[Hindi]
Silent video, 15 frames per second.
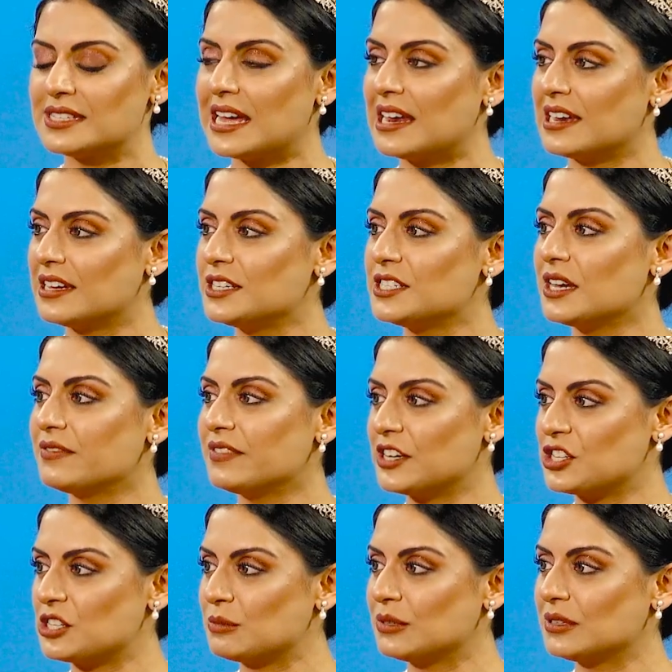सैलड या
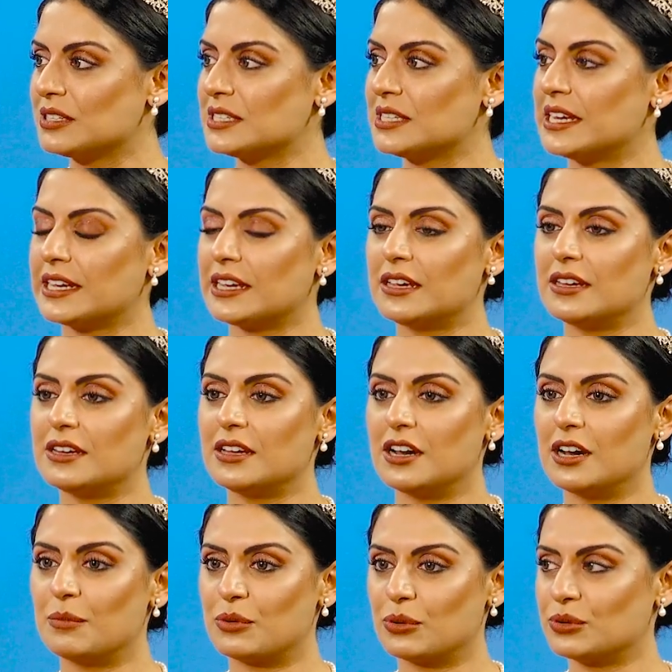वेजिटेबल्स लेकिन
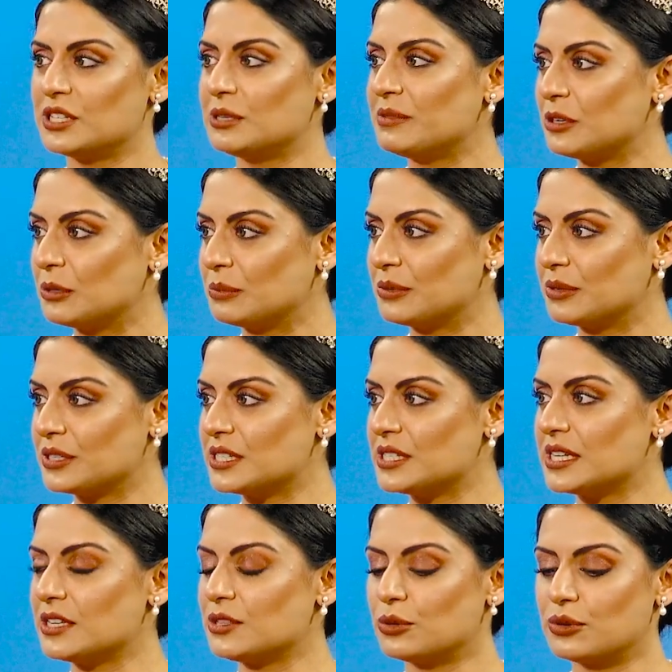प्रोटीन भी
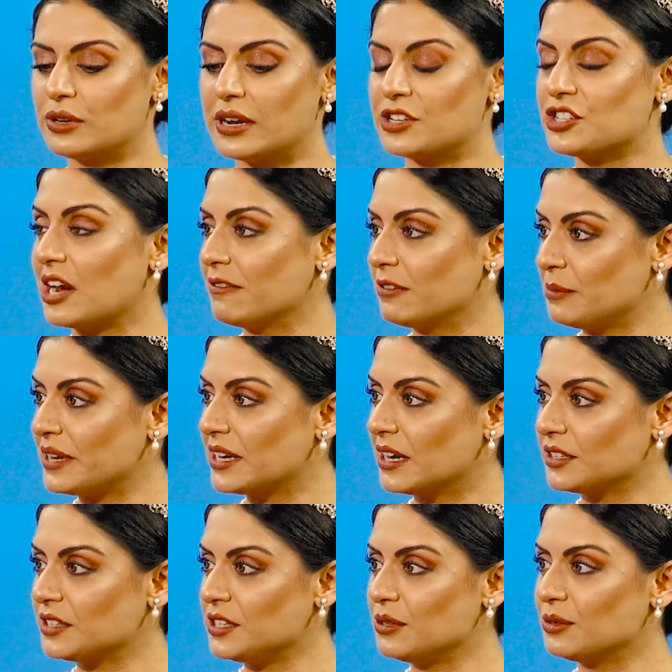इम्पोर्टेंट है तो चावल में
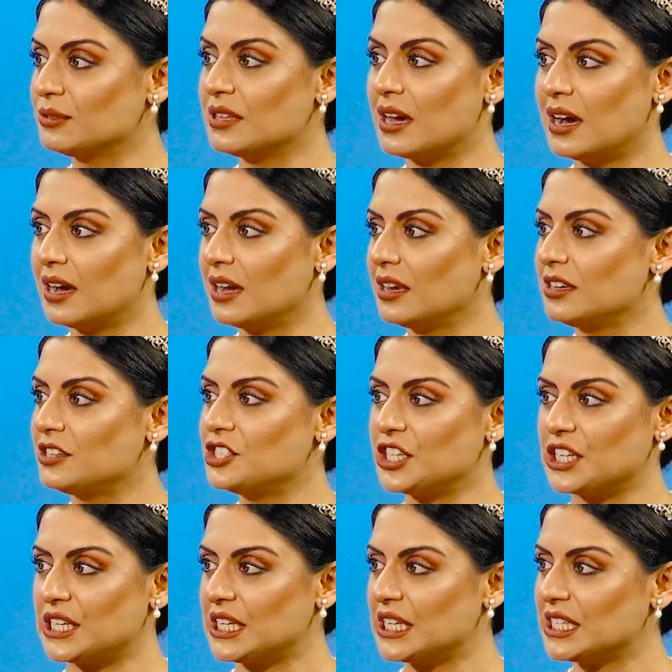खाती हूँ दाल
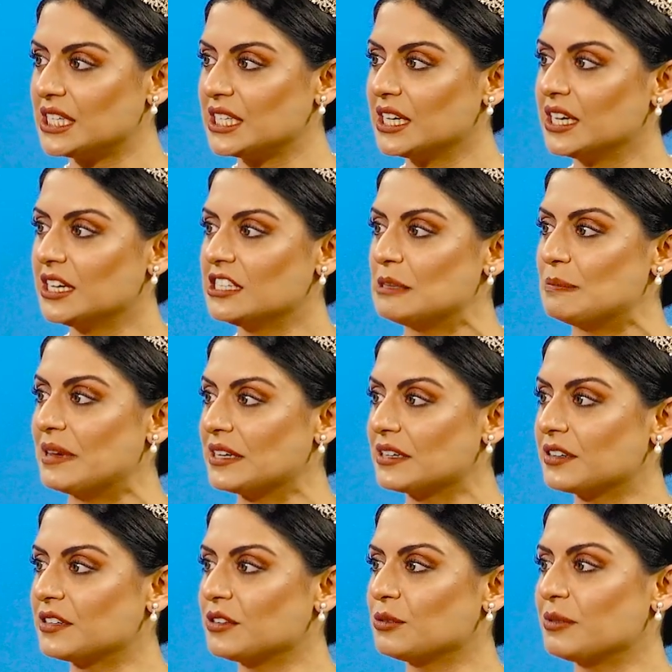चिकन डिपेंड
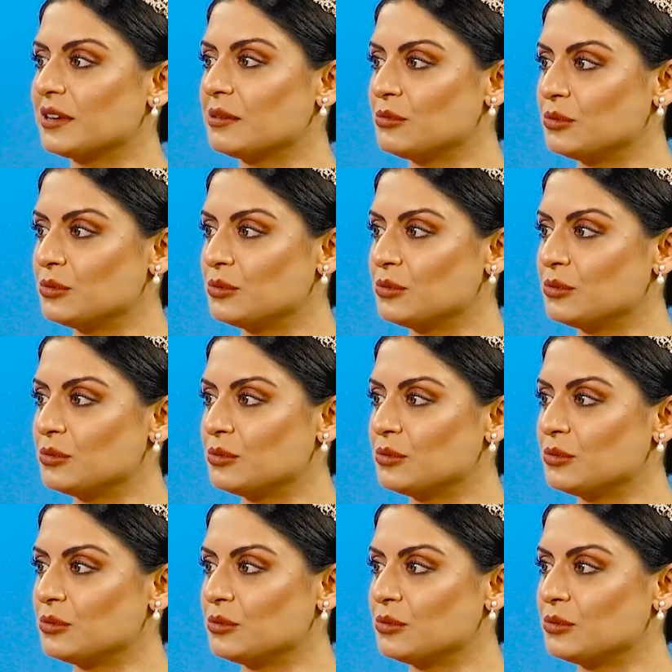करती हूँ मेरे